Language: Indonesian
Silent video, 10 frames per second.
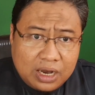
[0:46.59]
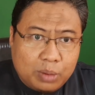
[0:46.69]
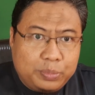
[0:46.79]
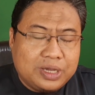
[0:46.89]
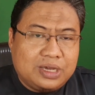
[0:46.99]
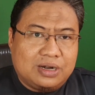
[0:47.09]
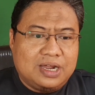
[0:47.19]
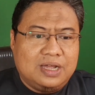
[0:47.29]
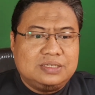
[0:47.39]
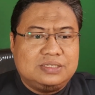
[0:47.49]
lebih
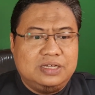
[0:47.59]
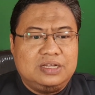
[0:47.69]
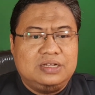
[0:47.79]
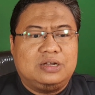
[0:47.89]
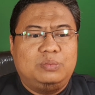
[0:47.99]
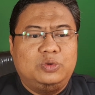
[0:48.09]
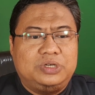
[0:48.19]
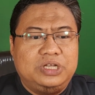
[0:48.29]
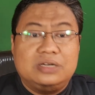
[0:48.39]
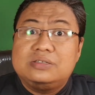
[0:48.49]
keras ya,
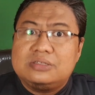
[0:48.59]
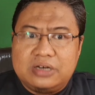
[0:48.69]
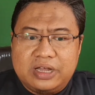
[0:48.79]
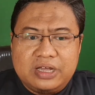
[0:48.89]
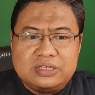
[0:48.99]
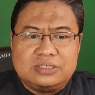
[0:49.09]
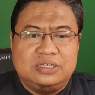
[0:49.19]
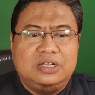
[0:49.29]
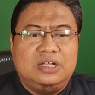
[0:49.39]
kemudian stres,